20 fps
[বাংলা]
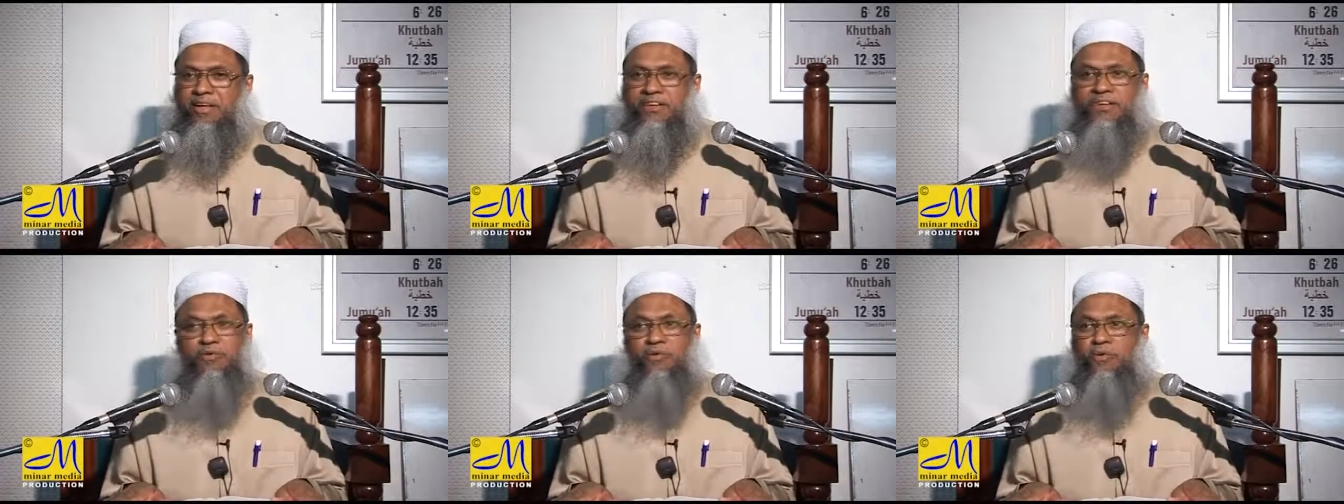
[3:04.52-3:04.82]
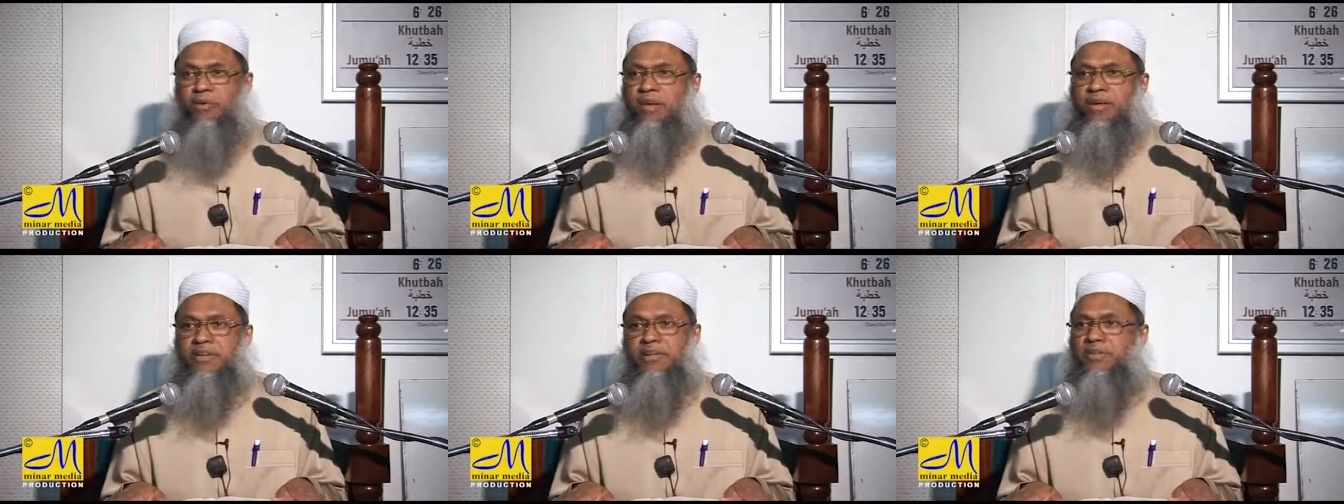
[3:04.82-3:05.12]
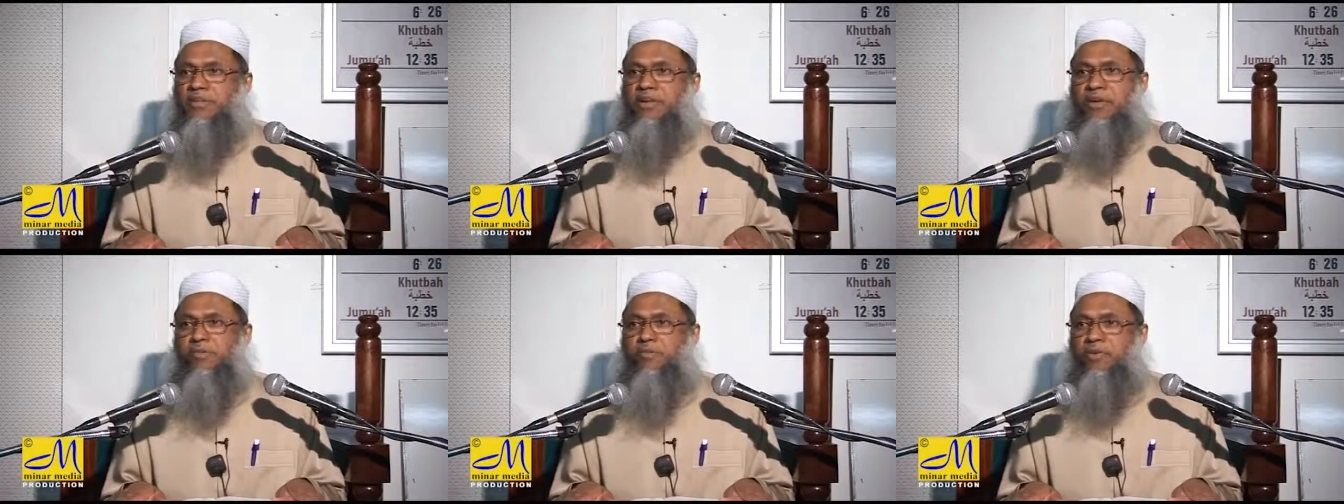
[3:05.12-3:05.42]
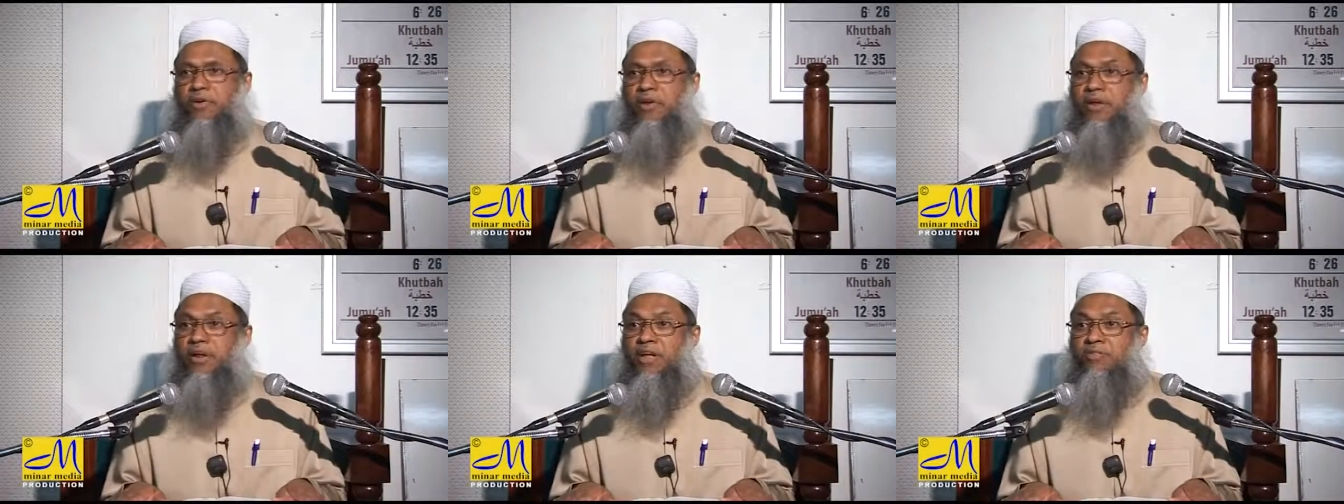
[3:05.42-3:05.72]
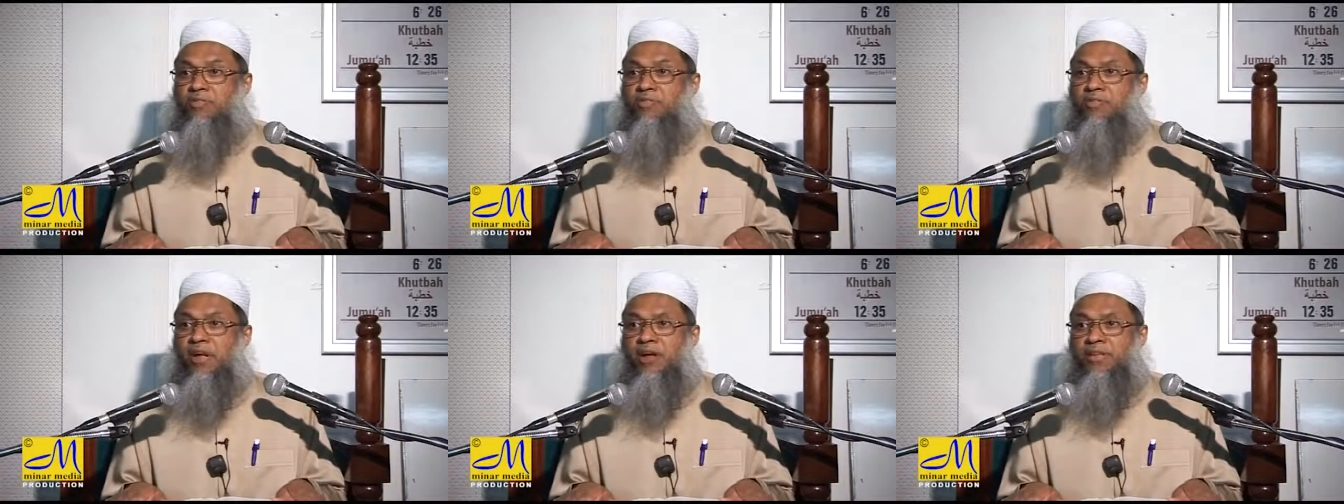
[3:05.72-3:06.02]
কাজে কোরআন ইনসাফ করে
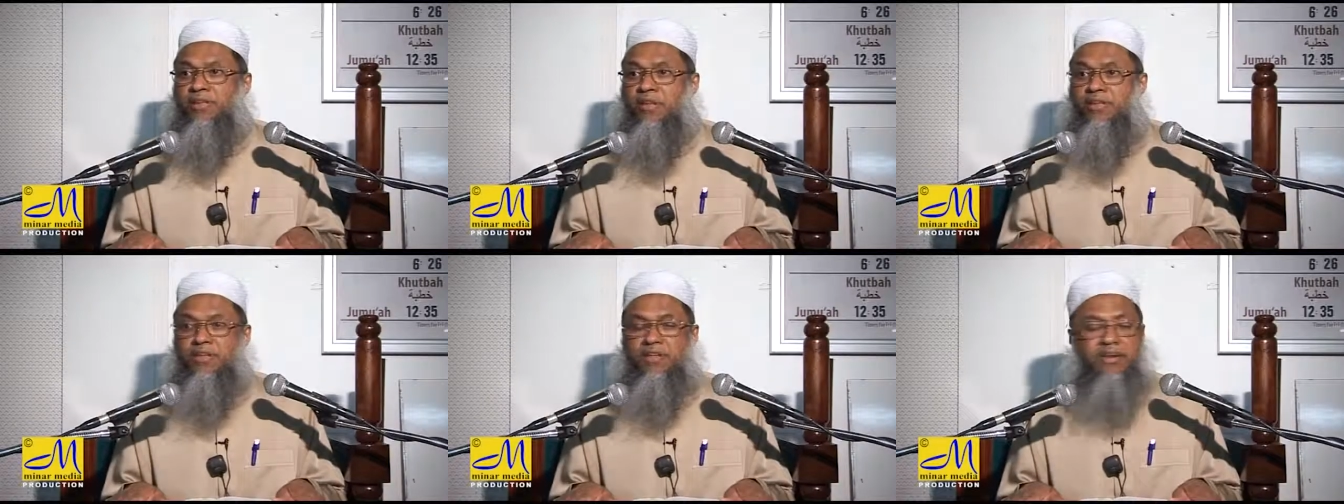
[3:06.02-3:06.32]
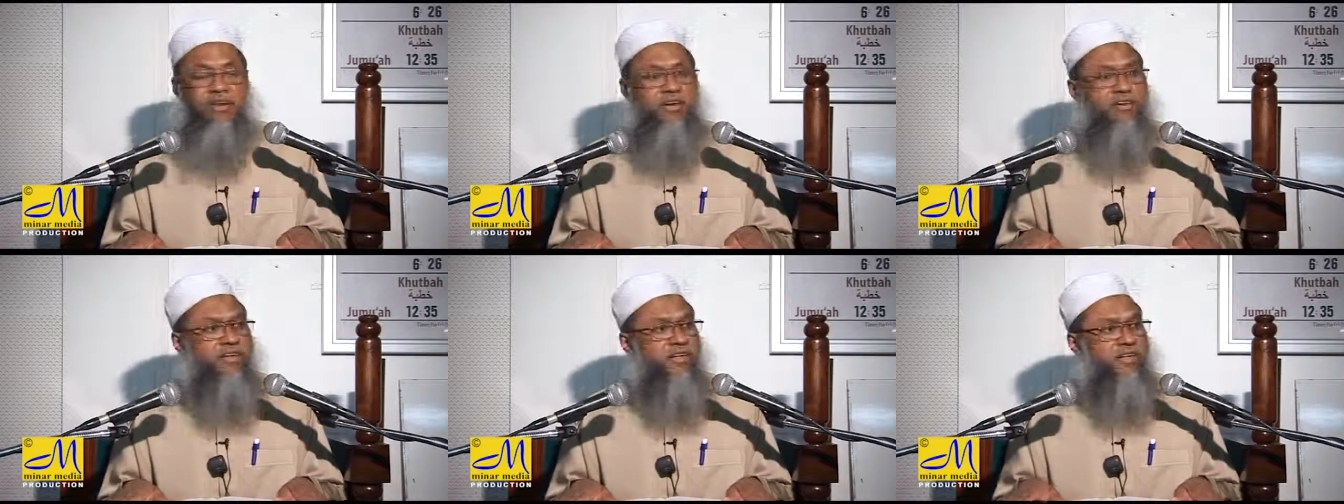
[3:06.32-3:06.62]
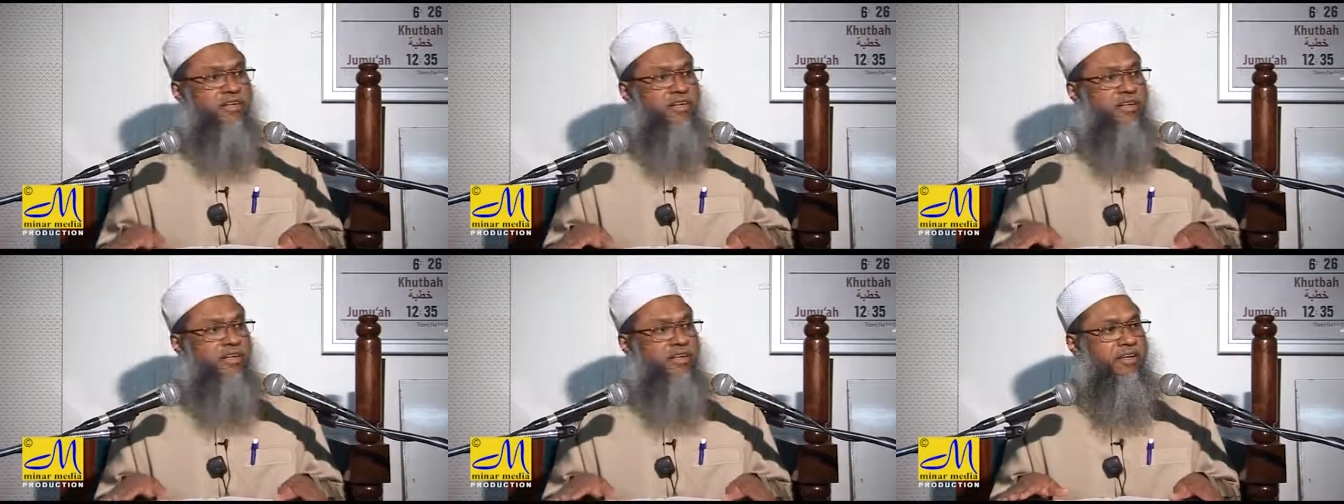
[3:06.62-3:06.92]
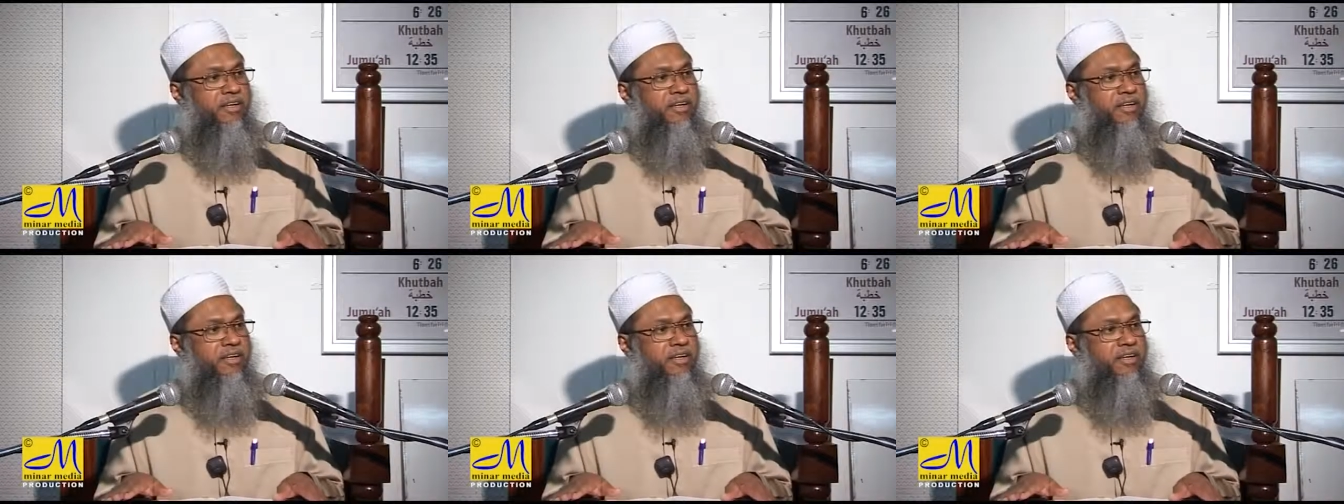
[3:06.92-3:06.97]
নাই কোরআন তাদের কাছে